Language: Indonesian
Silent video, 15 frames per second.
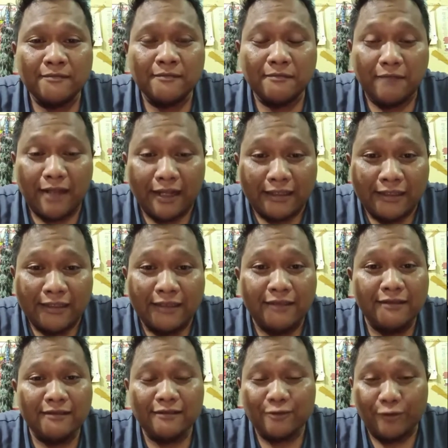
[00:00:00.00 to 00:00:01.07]
Berarti
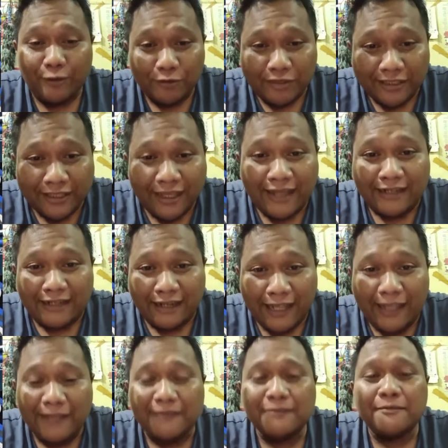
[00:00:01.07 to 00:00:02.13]
solusinya
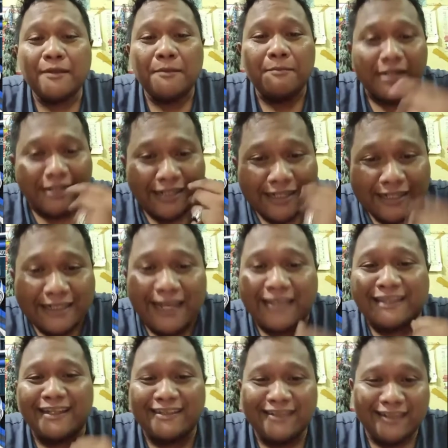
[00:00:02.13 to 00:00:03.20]
adalah
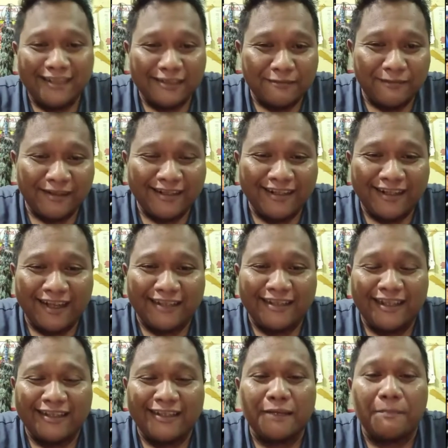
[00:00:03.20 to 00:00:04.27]
mendekatkan diri semakin dekat
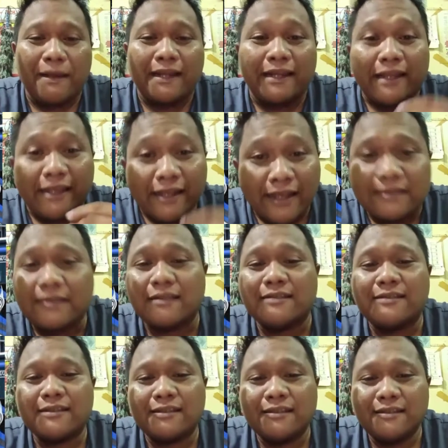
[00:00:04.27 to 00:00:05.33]
lagi kepada yang ngasih
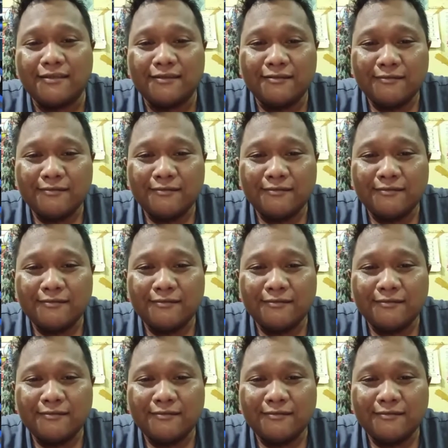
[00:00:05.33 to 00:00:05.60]
rezeki.